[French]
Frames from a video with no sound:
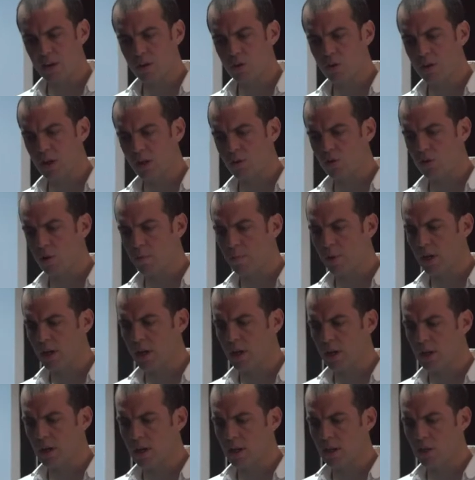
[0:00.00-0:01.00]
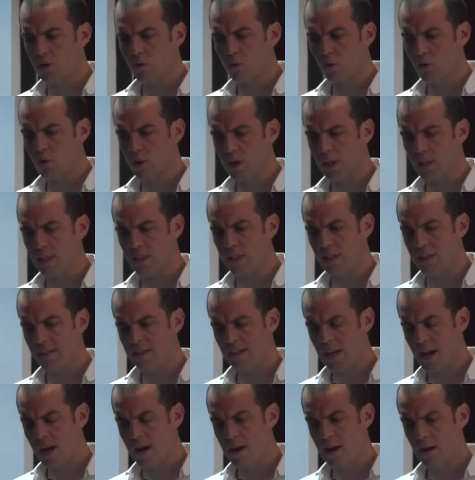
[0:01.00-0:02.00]
rééducation après la, cure de hernie
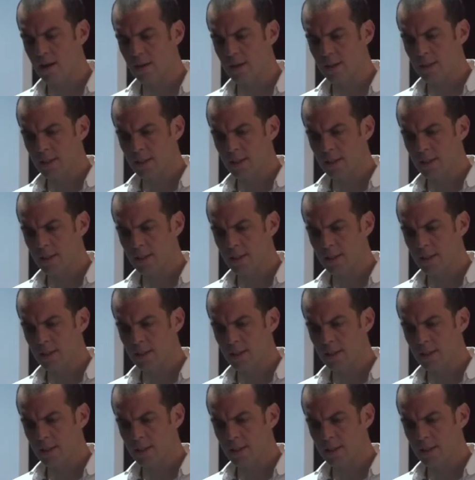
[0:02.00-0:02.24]
discale.